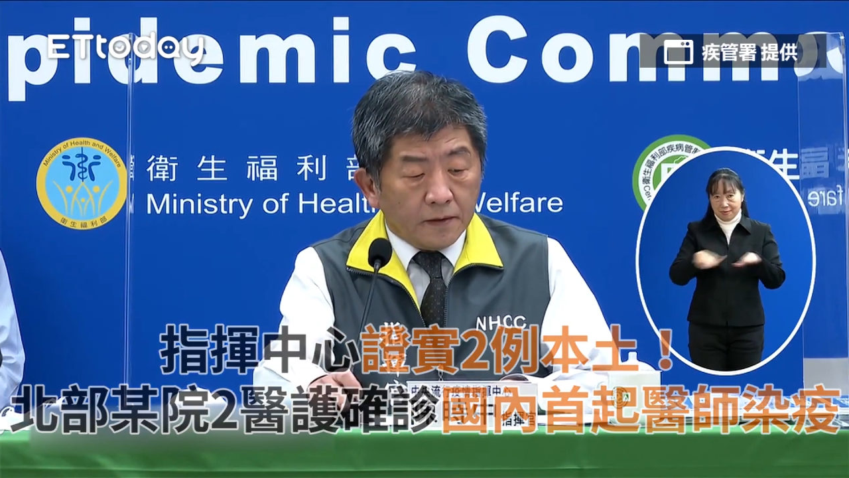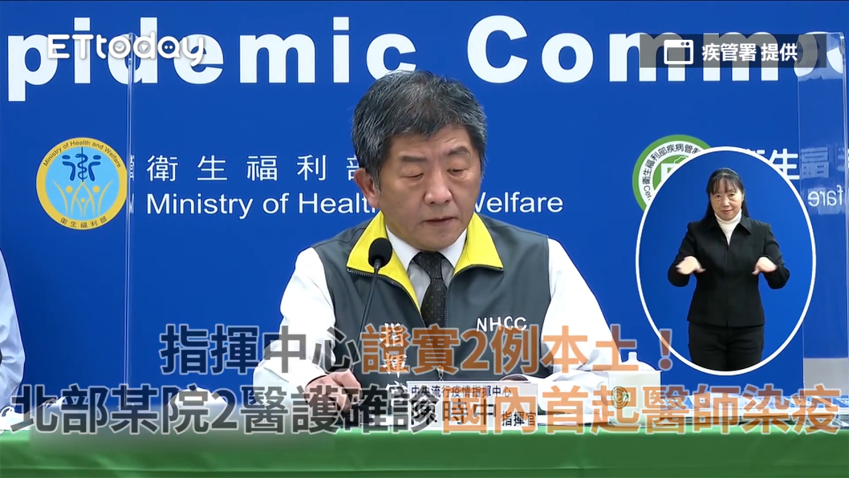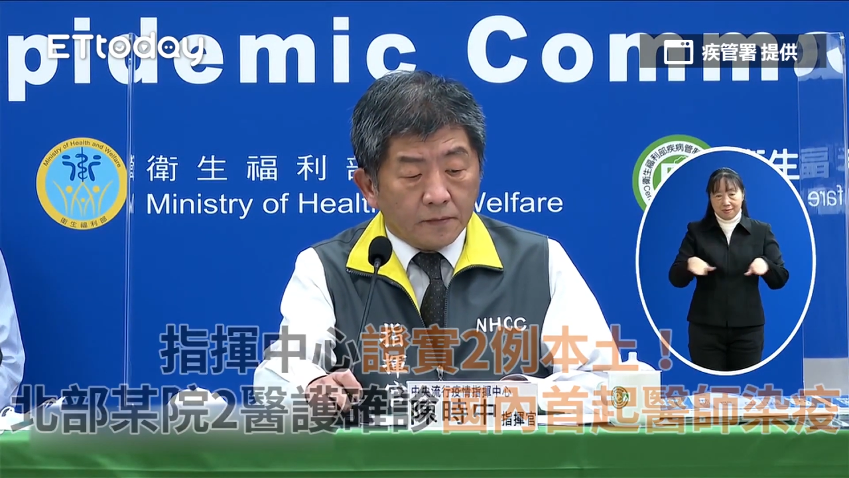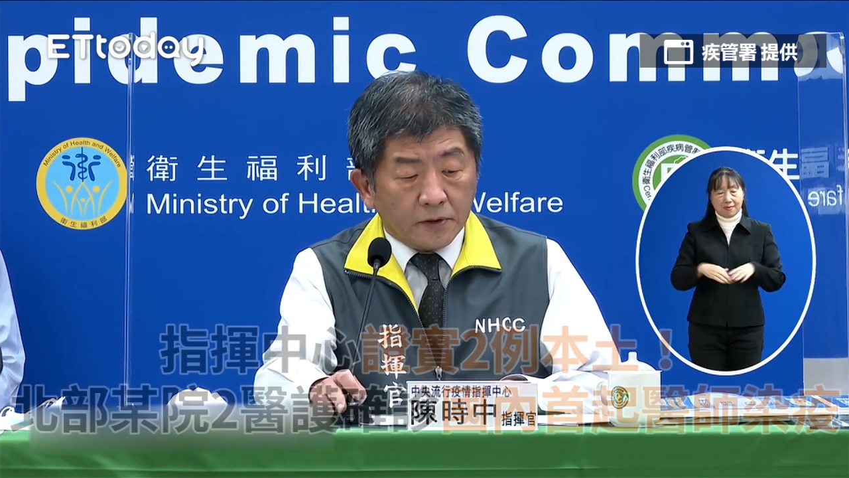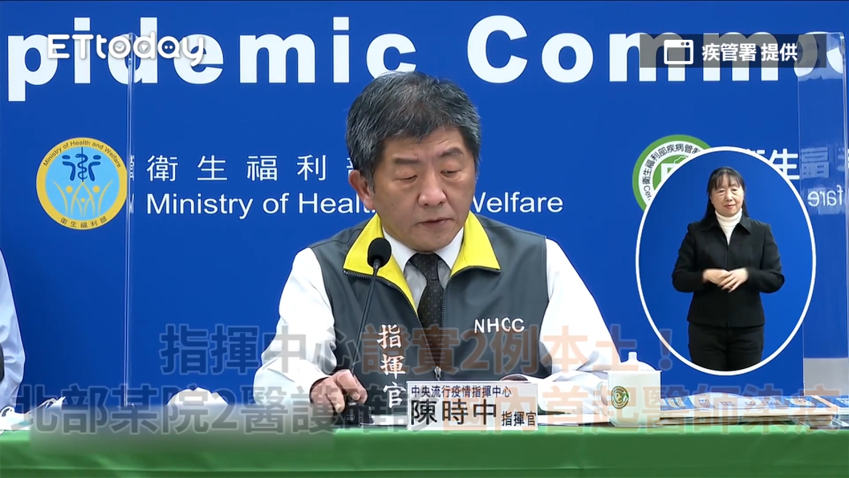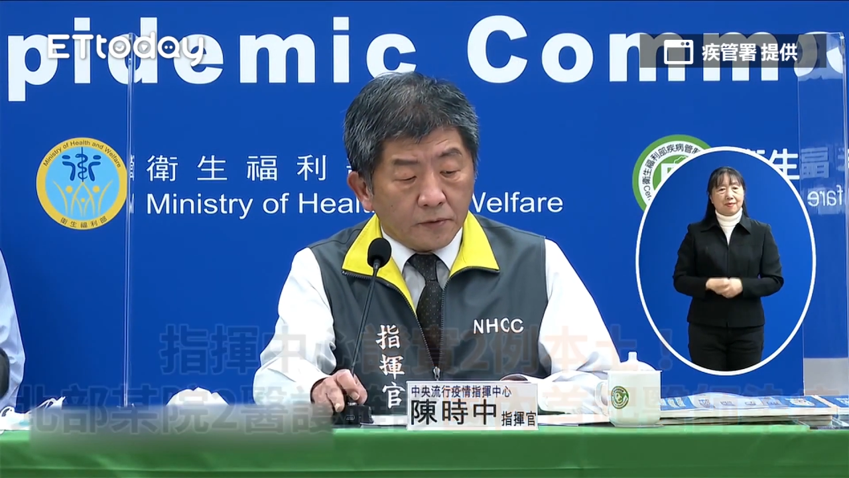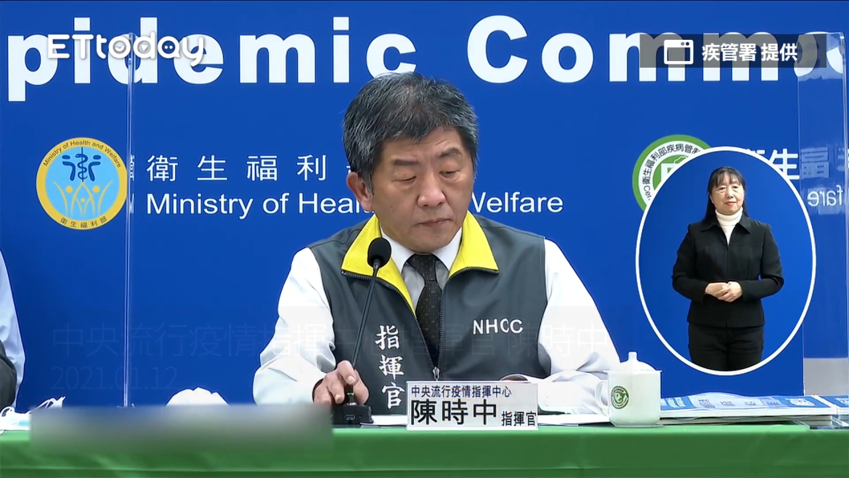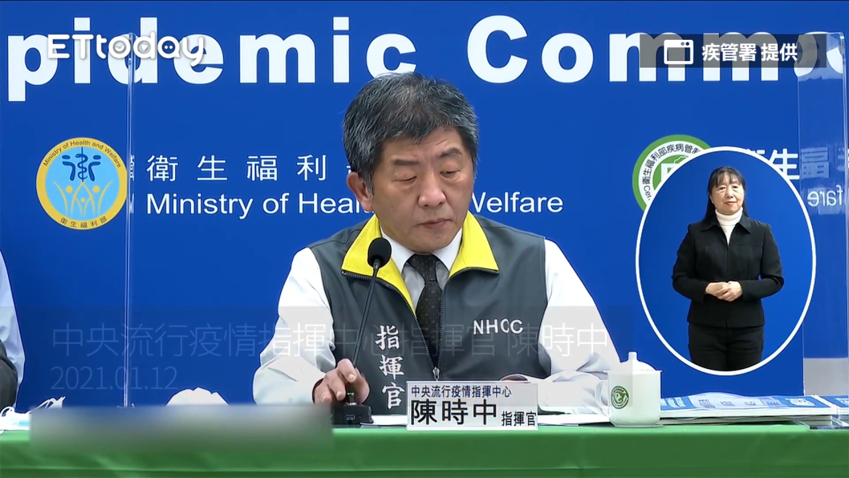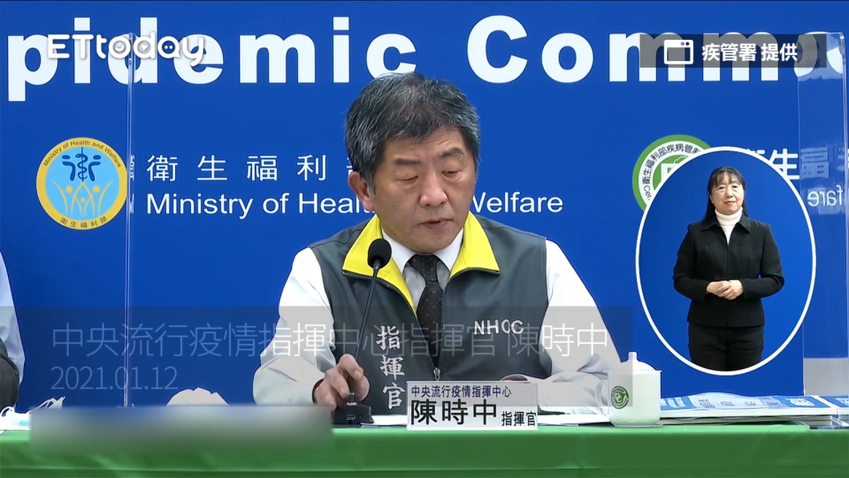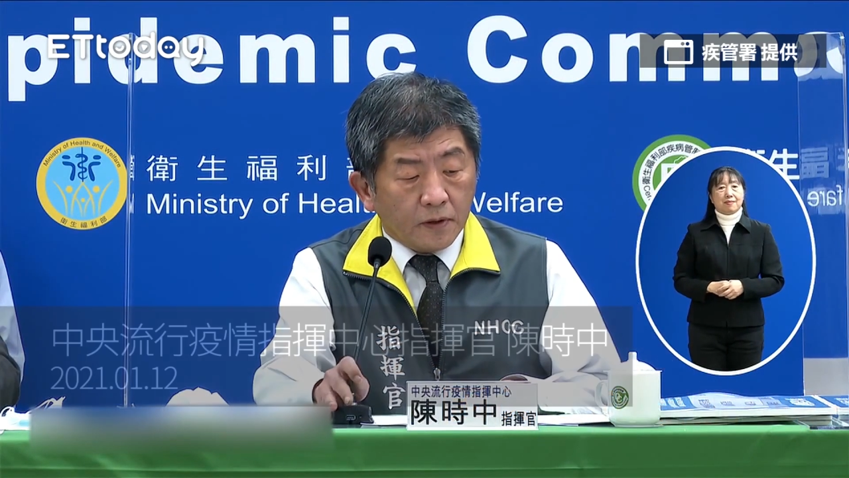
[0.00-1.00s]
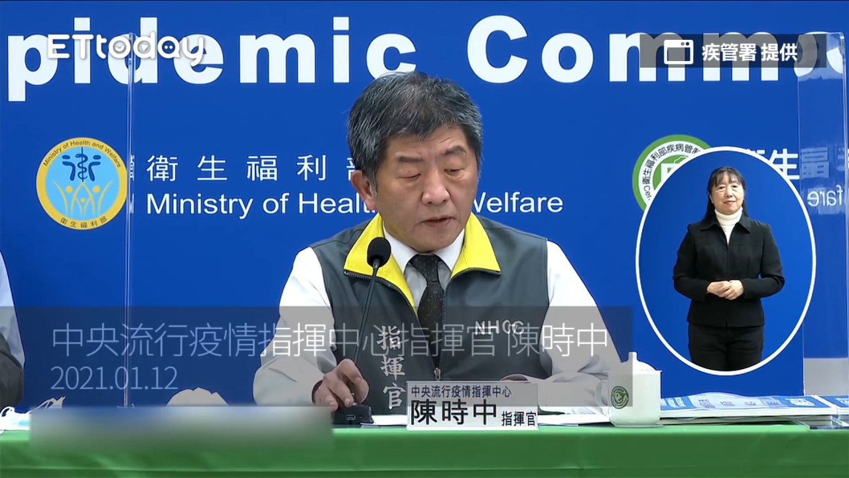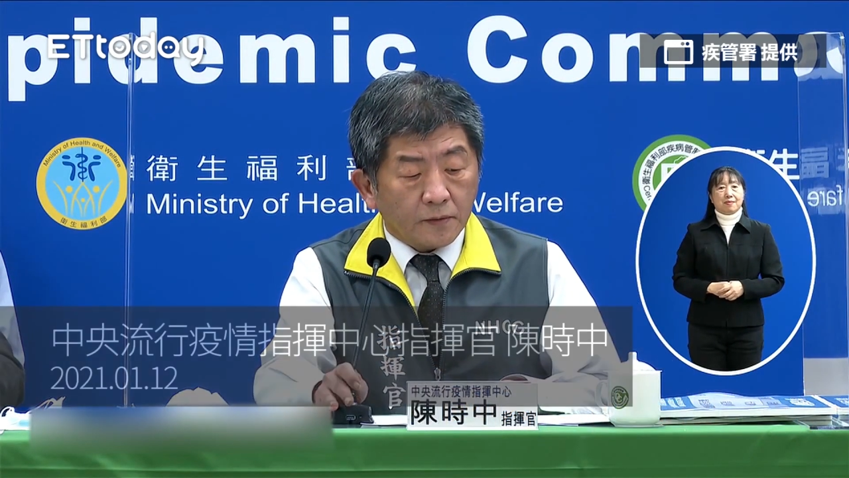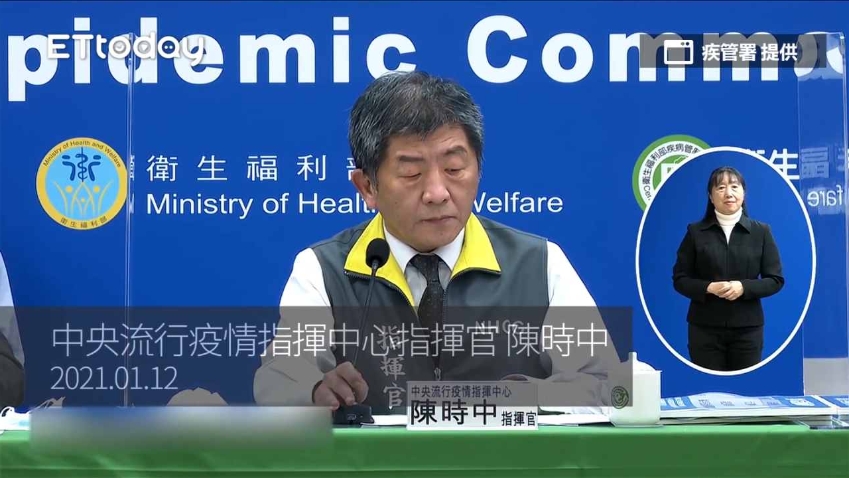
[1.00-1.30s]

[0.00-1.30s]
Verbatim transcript: 那我们今天宣布哈，